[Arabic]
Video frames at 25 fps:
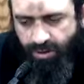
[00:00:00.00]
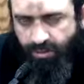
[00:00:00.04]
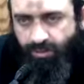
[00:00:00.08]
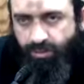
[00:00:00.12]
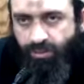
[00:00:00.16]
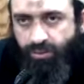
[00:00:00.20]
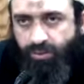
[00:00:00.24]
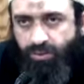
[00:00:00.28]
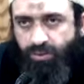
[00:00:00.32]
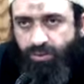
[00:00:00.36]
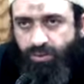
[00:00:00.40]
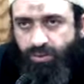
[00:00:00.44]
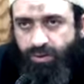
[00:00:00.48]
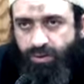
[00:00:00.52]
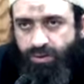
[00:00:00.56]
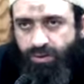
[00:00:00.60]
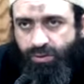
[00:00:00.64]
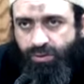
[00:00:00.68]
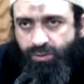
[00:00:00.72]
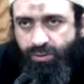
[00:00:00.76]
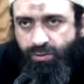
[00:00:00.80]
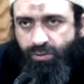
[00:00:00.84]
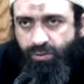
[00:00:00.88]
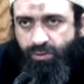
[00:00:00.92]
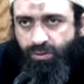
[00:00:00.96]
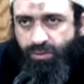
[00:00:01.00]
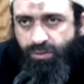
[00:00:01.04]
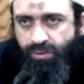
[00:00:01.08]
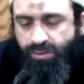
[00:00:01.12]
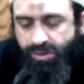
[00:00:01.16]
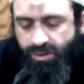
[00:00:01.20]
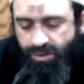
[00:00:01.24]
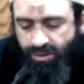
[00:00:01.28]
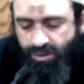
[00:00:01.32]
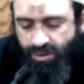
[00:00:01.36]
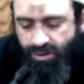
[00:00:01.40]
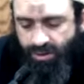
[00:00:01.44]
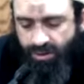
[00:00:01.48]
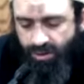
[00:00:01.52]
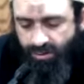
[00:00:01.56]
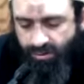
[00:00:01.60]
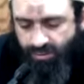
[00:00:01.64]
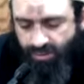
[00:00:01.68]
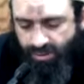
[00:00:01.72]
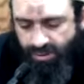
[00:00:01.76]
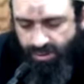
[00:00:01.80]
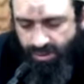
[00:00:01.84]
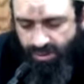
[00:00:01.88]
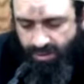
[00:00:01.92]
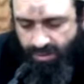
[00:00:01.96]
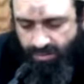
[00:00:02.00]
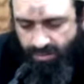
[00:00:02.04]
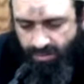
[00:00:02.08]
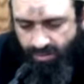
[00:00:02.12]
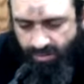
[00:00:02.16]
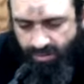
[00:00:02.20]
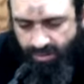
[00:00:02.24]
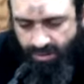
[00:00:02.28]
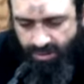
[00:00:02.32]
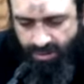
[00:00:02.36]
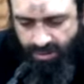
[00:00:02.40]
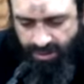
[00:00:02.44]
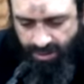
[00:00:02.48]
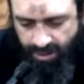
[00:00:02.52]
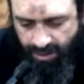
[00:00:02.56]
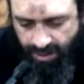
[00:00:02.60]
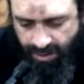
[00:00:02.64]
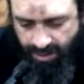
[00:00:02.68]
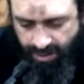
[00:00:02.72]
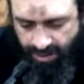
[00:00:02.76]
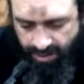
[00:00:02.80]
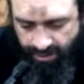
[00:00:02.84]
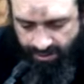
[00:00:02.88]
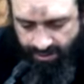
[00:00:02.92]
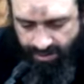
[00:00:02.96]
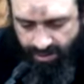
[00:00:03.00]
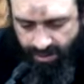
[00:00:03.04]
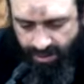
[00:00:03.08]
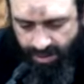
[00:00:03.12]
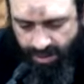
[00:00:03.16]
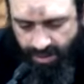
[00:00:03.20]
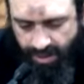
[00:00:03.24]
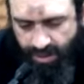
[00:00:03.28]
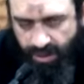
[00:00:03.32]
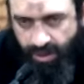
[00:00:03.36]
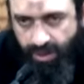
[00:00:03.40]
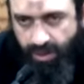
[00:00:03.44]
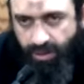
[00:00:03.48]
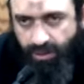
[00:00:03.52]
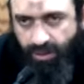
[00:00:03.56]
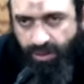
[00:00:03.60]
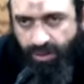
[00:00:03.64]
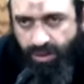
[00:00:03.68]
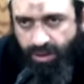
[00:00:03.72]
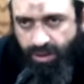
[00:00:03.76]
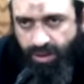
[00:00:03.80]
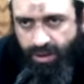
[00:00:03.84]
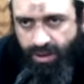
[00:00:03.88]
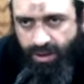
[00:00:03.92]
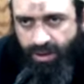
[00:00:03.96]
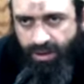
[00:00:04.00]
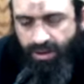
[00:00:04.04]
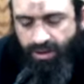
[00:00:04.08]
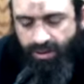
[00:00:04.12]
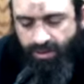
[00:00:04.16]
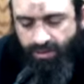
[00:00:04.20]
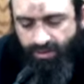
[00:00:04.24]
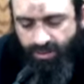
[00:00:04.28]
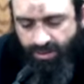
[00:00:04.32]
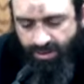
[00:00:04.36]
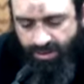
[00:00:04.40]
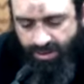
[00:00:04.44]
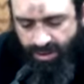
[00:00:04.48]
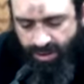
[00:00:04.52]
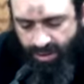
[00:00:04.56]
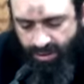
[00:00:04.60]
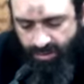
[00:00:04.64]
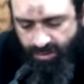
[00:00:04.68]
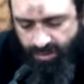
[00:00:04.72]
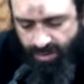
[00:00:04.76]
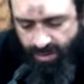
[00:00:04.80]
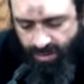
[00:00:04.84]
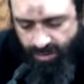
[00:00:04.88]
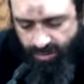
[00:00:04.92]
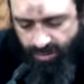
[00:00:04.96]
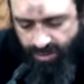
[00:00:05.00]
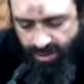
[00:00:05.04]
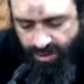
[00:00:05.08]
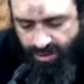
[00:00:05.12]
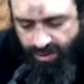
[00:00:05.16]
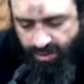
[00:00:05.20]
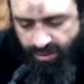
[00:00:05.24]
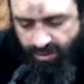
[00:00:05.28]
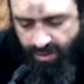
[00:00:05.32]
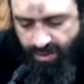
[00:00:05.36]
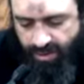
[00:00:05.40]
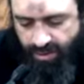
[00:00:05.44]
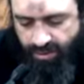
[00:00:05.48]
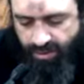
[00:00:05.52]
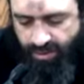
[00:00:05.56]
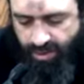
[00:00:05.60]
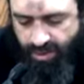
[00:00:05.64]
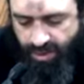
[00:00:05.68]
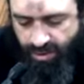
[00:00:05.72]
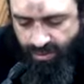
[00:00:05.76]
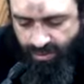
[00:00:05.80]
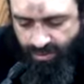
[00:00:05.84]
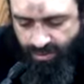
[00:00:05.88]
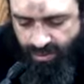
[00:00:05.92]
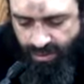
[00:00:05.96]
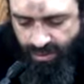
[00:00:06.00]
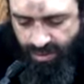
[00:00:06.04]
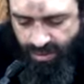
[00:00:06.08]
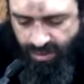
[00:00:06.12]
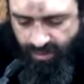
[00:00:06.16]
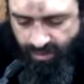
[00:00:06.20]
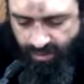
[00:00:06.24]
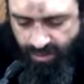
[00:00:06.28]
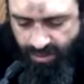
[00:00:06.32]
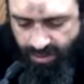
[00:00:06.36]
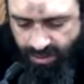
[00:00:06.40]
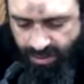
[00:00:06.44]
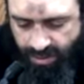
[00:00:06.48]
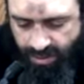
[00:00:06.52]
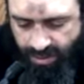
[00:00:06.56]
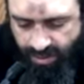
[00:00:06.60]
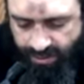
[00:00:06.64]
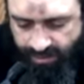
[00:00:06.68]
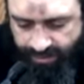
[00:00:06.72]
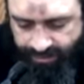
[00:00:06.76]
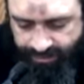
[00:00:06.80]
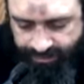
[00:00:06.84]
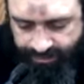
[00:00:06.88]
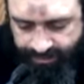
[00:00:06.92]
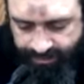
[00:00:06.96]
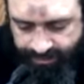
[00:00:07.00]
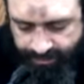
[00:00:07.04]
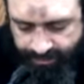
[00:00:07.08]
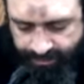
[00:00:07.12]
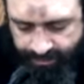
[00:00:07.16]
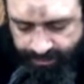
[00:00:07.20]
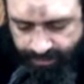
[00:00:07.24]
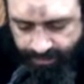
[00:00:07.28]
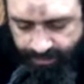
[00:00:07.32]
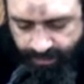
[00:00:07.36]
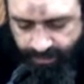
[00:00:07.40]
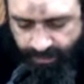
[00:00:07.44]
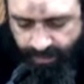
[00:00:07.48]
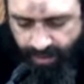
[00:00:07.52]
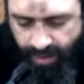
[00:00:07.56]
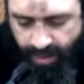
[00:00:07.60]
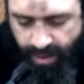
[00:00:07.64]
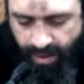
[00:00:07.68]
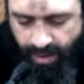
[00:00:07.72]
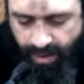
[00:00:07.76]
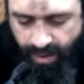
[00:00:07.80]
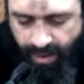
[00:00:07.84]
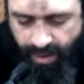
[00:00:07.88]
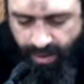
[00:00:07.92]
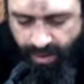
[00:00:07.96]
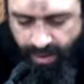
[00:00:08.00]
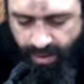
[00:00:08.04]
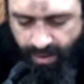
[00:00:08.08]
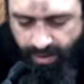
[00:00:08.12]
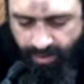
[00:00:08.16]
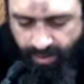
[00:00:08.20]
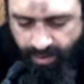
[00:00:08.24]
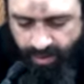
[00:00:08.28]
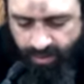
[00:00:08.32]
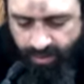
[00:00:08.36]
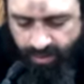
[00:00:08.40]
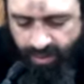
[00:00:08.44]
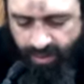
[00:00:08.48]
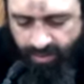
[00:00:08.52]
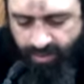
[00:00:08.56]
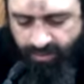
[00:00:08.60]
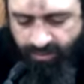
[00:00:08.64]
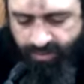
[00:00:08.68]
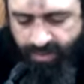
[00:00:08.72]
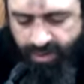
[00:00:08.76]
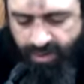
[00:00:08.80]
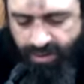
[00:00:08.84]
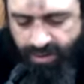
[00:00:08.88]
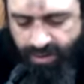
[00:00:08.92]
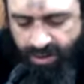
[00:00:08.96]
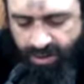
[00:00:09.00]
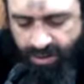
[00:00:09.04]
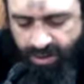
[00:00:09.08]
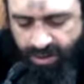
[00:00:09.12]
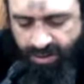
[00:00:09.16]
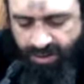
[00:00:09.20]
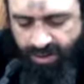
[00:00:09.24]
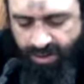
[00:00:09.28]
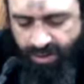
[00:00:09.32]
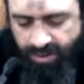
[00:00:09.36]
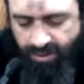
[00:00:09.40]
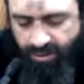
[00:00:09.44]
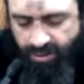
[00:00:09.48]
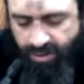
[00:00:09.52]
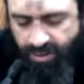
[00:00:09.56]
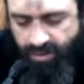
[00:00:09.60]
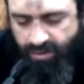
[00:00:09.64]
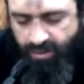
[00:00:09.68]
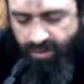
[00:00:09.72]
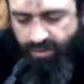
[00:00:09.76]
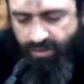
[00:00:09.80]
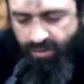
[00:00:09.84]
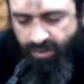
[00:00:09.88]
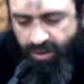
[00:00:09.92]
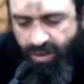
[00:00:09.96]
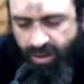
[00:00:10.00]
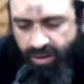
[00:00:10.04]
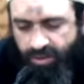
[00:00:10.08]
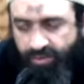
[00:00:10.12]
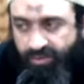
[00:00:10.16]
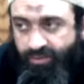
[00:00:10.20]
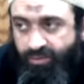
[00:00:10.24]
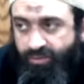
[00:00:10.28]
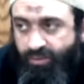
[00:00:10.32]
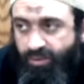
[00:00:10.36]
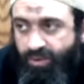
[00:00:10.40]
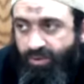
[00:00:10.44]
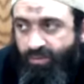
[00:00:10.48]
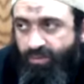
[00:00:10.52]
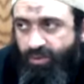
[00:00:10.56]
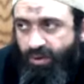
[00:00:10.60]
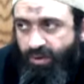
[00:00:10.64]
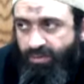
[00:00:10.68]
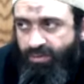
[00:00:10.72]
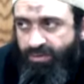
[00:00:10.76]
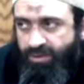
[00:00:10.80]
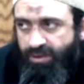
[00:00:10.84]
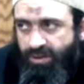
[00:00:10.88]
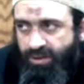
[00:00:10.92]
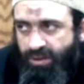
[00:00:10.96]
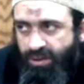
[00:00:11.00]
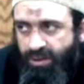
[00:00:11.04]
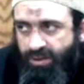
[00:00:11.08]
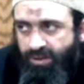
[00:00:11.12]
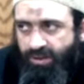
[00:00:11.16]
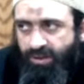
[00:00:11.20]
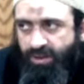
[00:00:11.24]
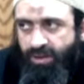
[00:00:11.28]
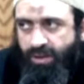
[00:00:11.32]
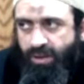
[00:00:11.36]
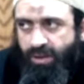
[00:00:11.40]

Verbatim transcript: عبده ورسوله صلى الله وسلم وبارك عليه وعلى آله وأصحابه ومن تبع هداه إلى يوم الدين أما بعد فقد قال الشيخ الإمام الحافظ أبو عبد الله